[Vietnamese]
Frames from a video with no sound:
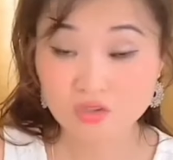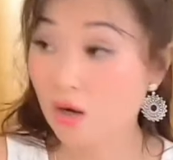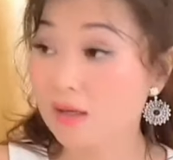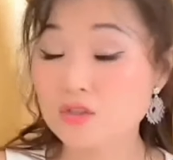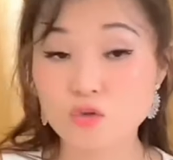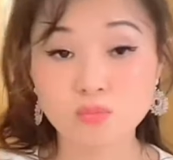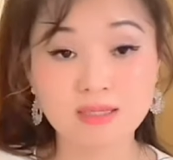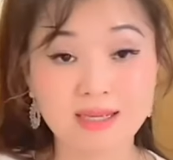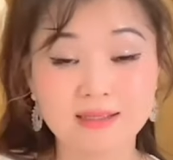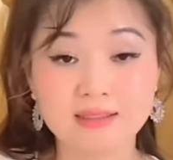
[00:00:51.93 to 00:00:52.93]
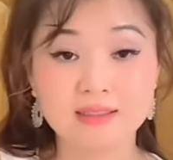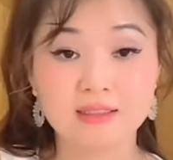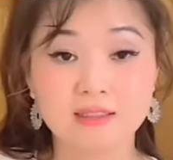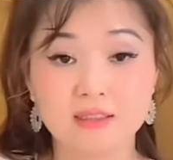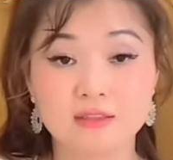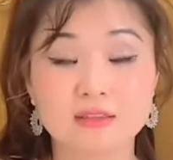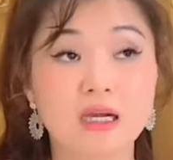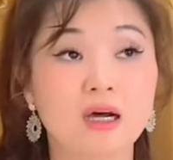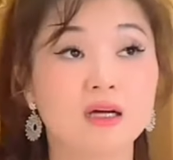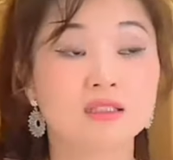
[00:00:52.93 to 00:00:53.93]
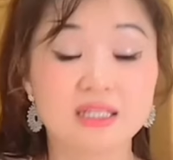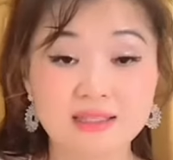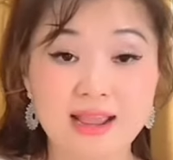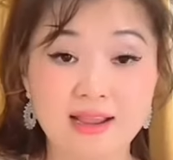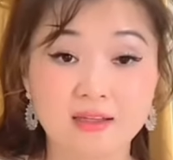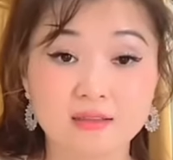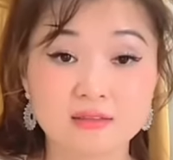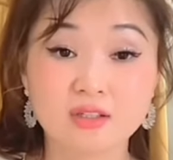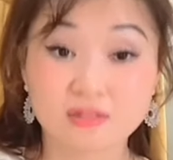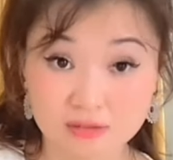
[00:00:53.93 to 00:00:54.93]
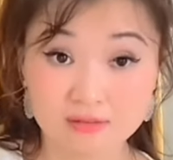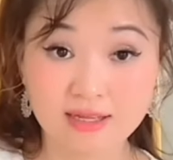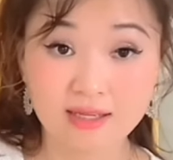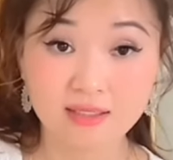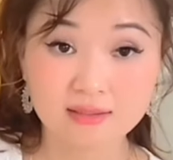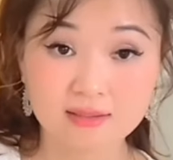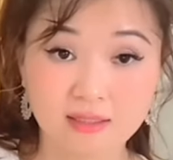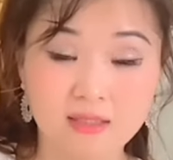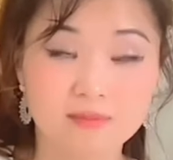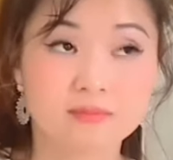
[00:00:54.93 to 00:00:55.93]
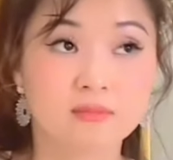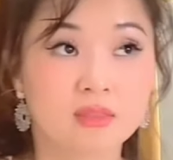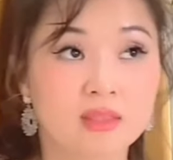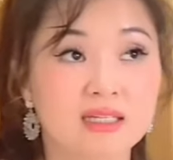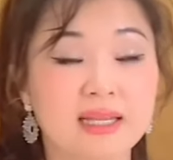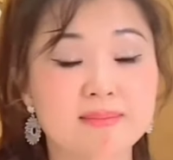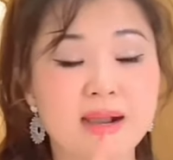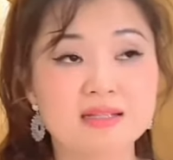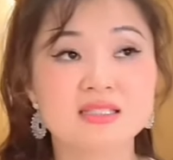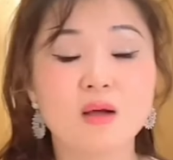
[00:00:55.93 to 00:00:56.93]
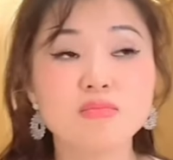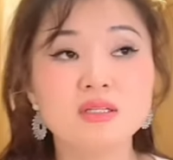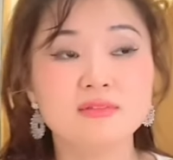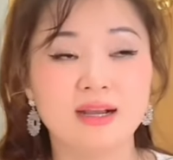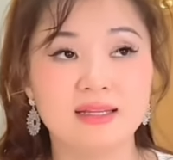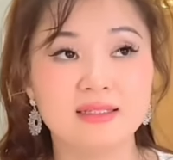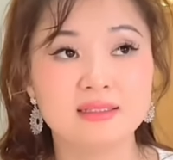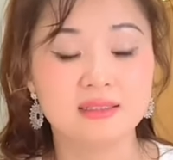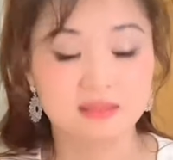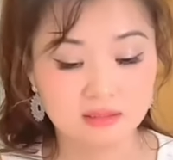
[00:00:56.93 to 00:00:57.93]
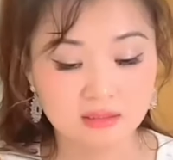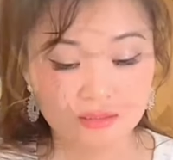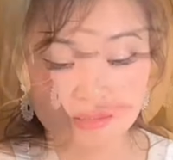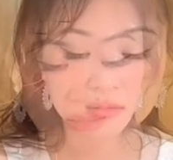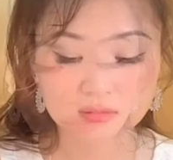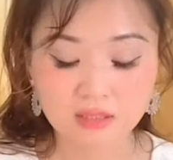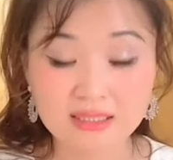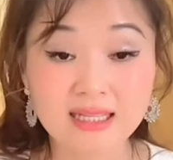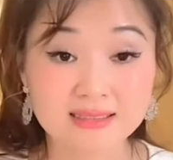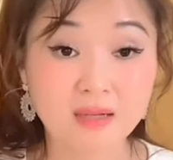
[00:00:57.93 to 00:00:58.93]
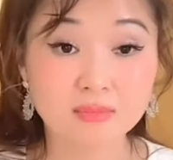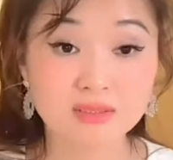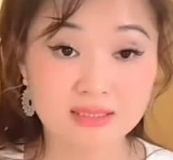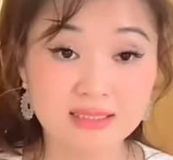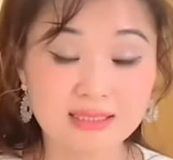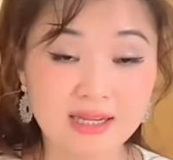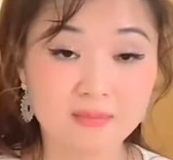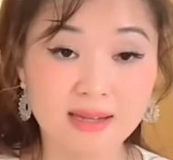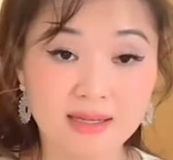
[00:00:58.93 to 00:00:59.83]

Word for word: cho cái chung này cho thiên đàng cho thượng đế à, thì bạn sống như vậy thì cái thành công nó sẽ đi theo